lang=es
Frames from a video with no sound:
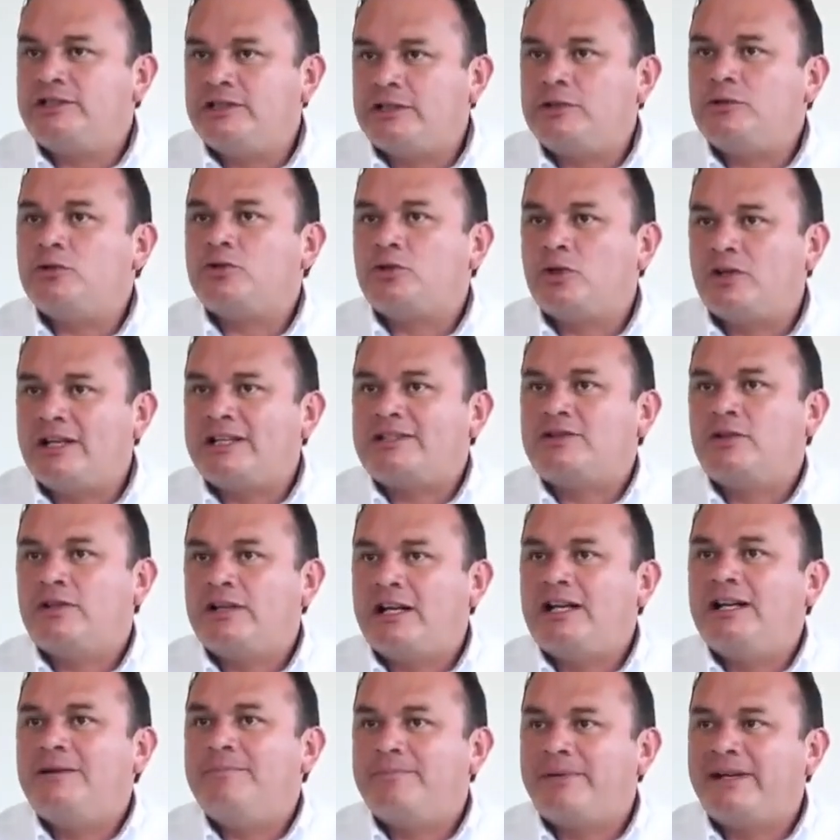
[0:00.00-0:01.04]
un Instituto
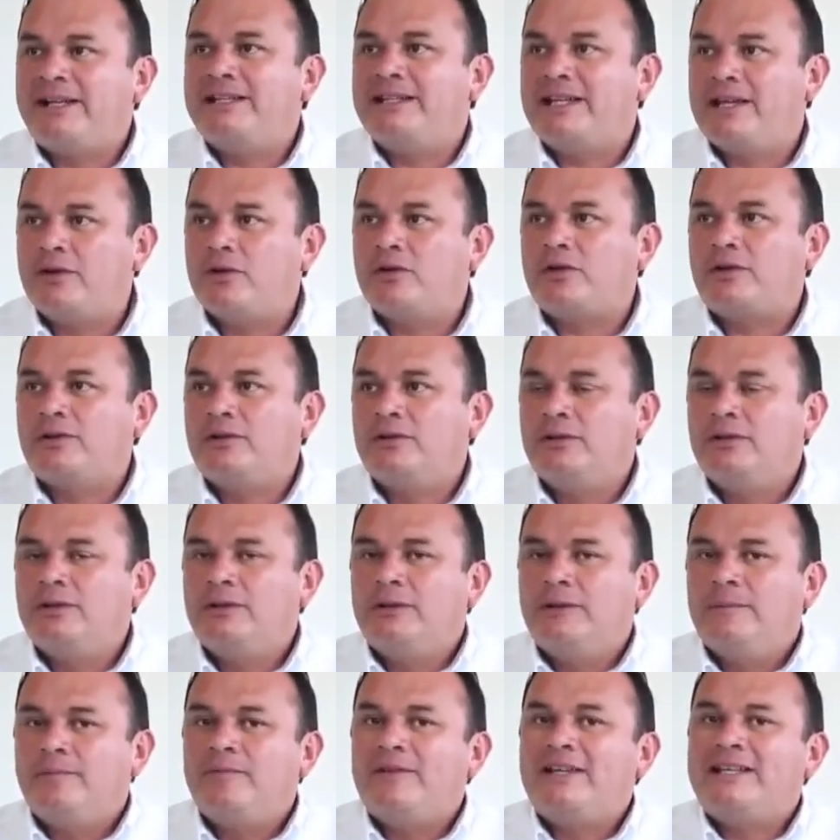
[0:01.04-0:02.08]
Nacional Emprendedor
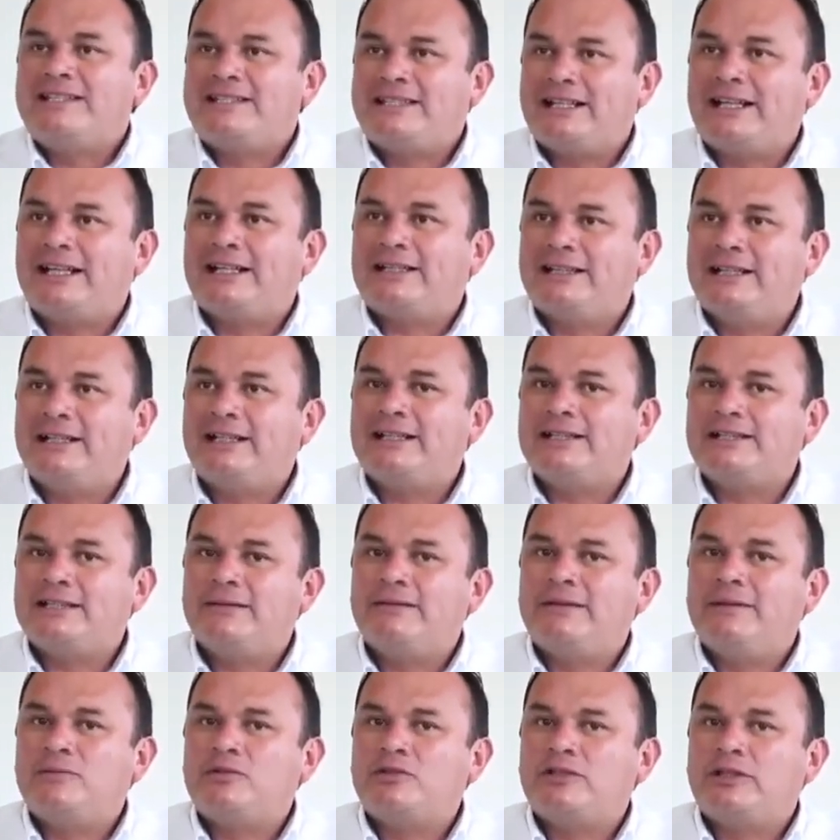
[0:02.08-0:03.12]
en Zacatecas
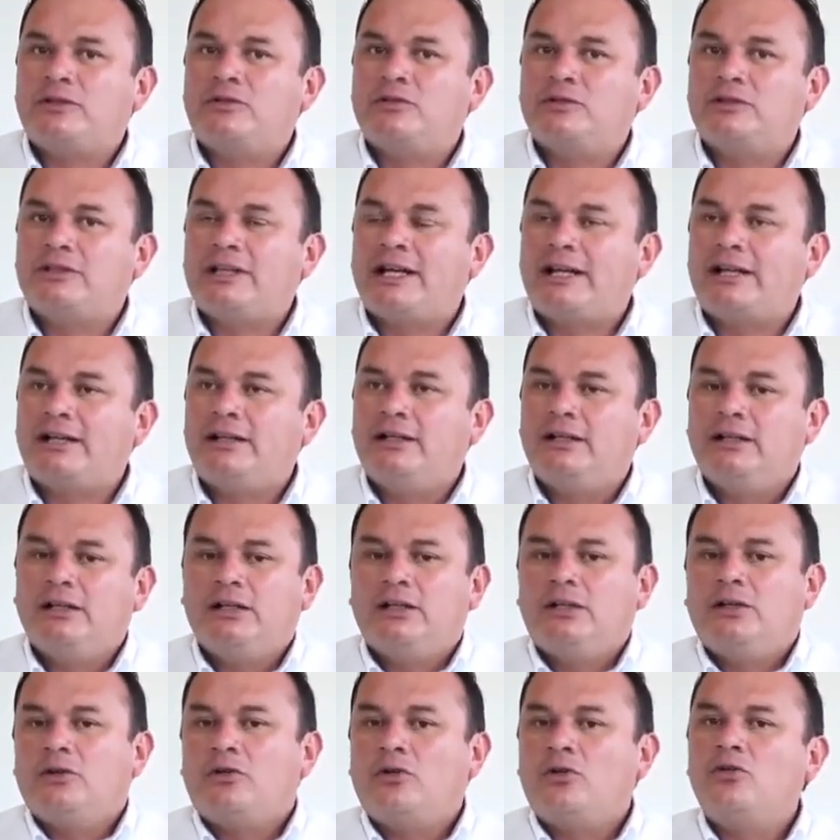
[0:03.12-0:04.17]
debemos de contar
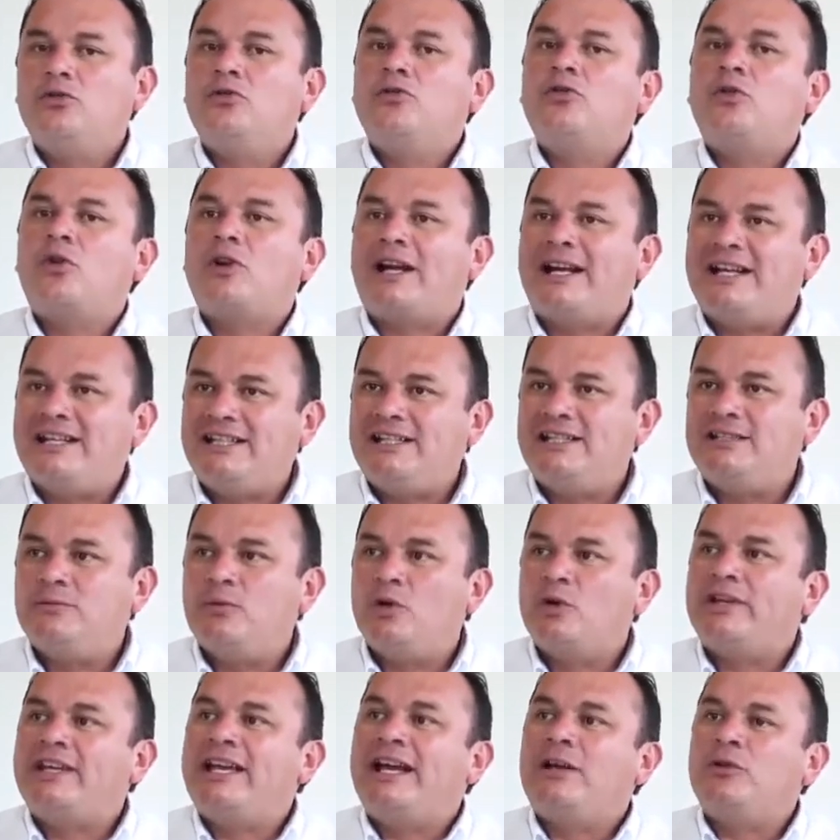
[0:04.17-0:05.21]
con un
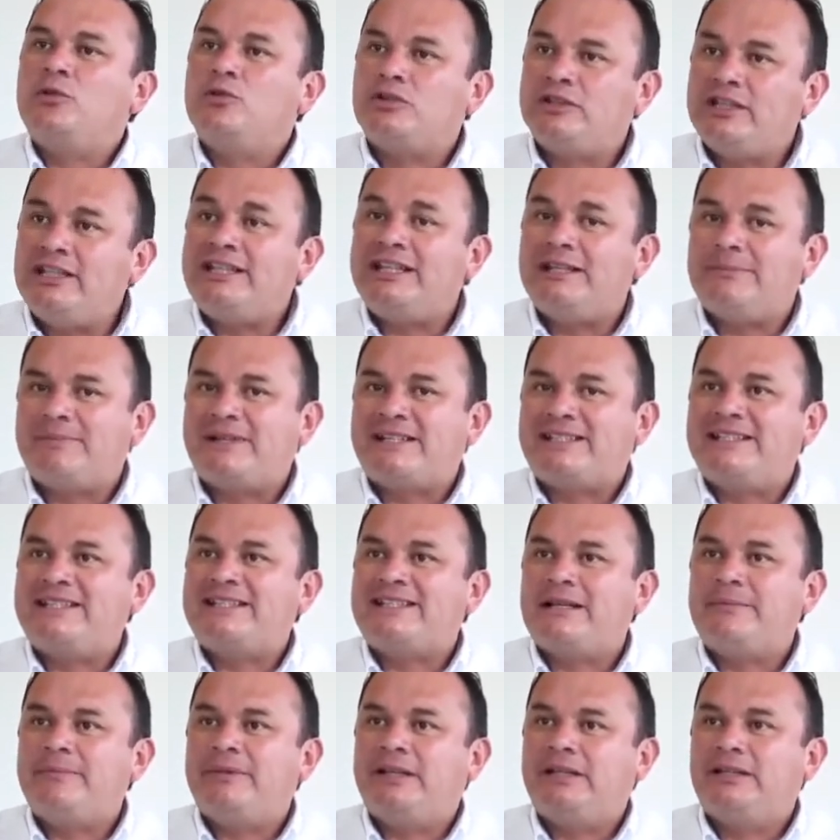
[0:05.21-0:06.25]
organismo que aglutine
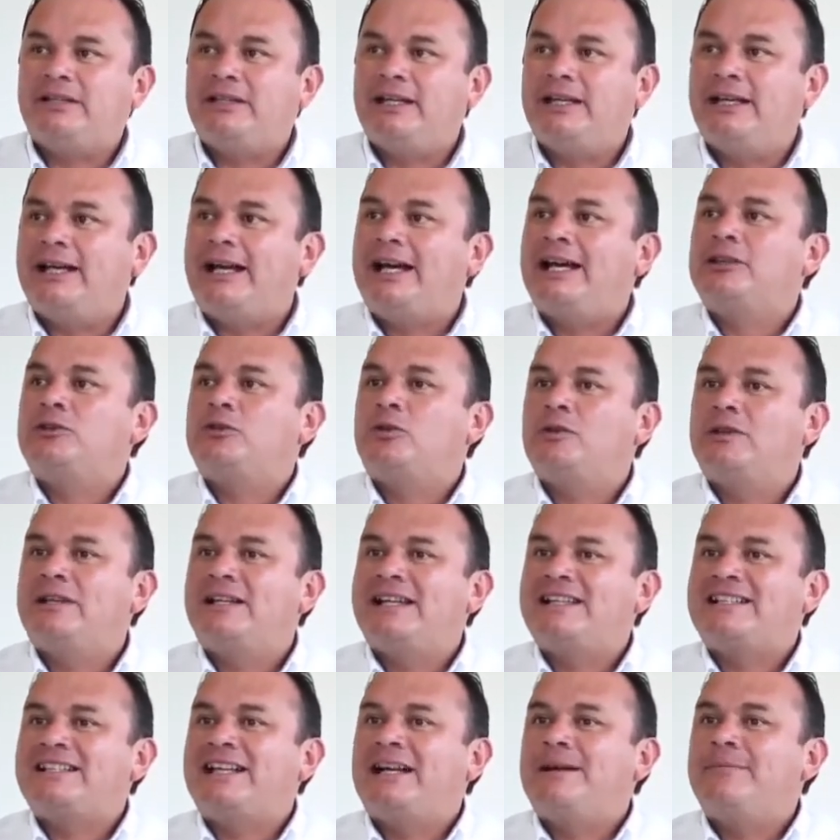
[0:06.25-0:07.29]
precisamente a
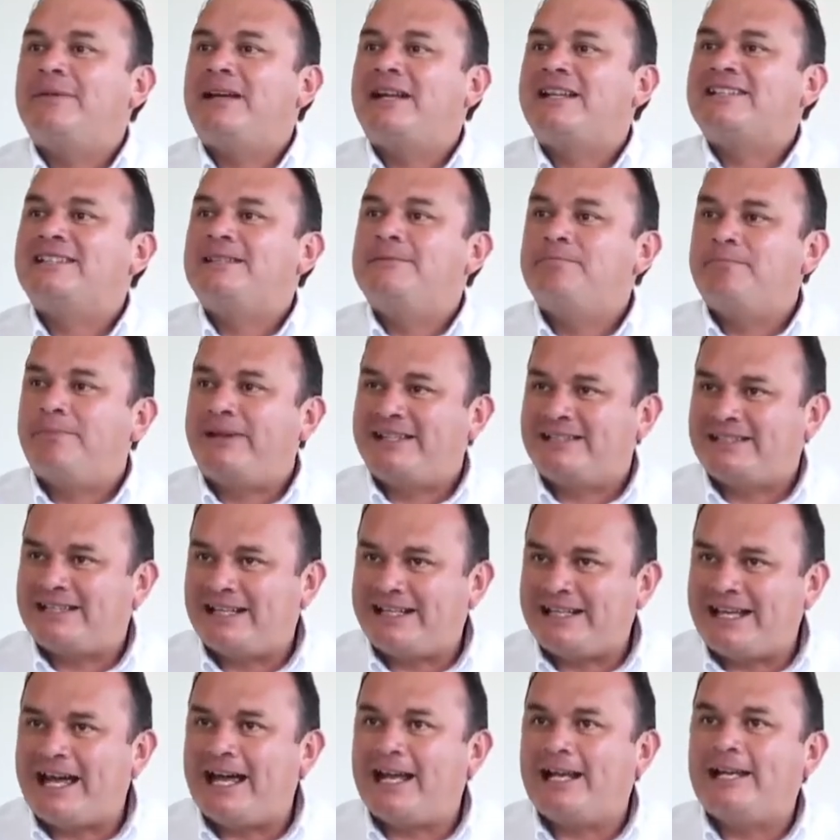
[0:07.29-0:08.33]
todas las cámaras
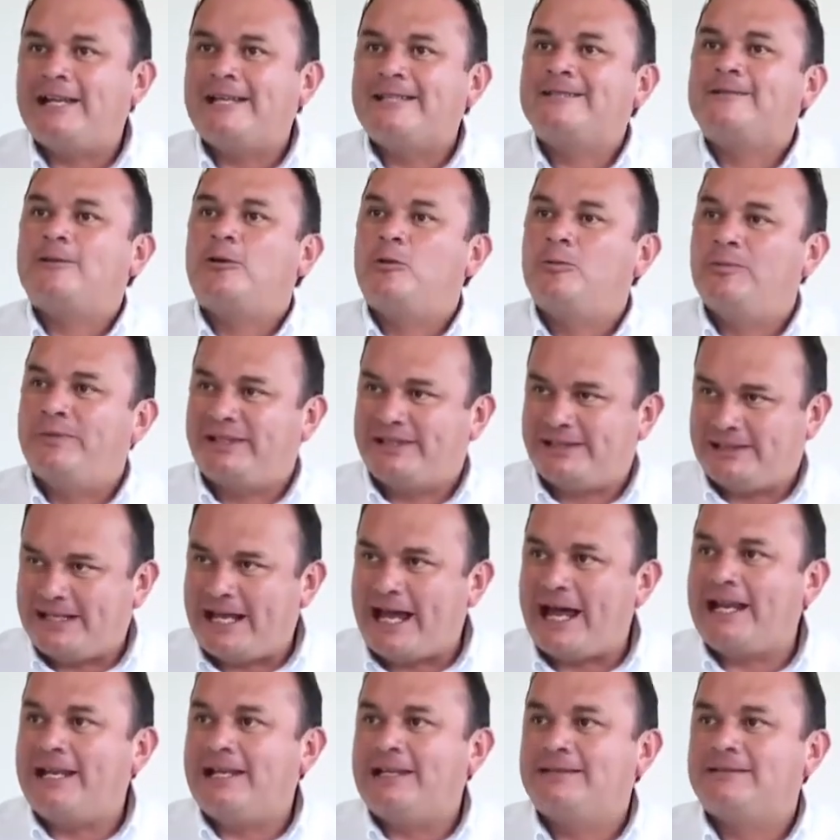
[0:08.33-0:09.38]
empresariales,
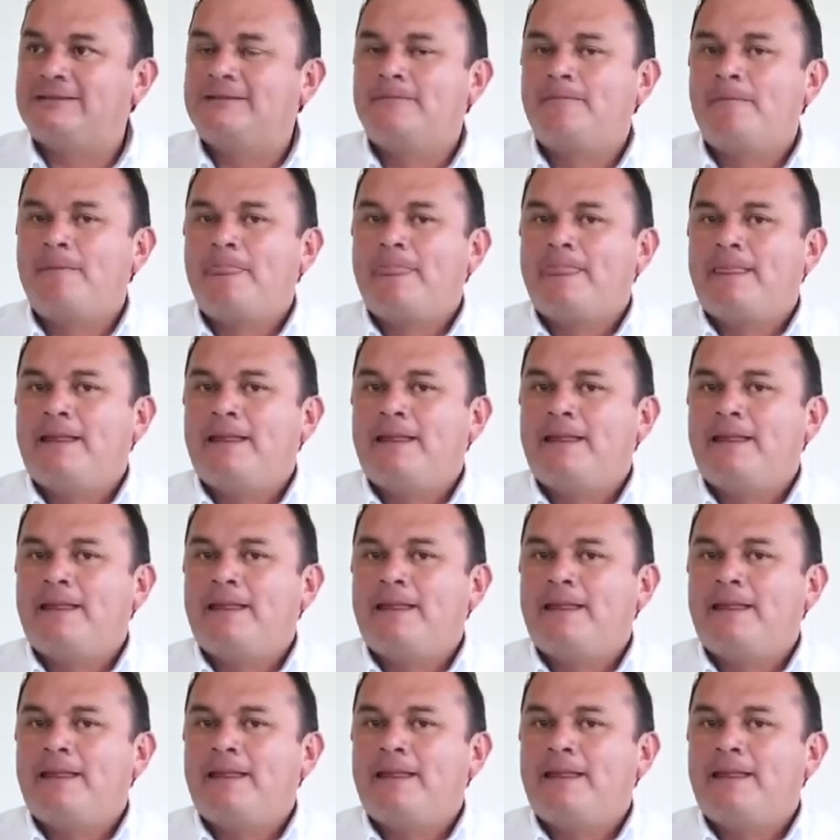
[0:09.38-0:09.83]
comerciales,